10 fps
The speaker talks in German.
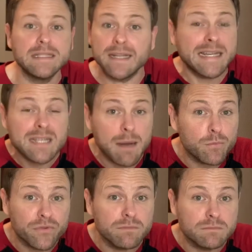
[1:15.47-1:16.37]
Den hätte ich haben
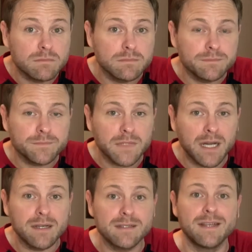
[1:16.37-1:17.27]
müssen.
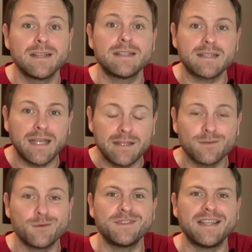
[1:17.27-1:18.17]
Ja, es
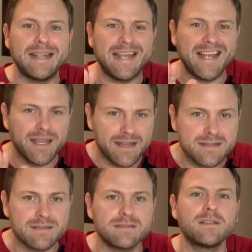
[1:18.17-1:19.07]
geht um den
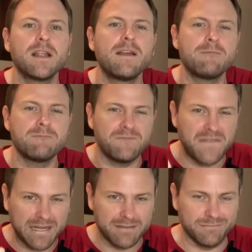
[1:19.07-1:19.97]
ersten
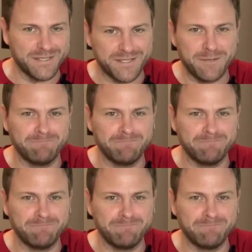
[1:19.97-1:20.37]
Backen-Whisky.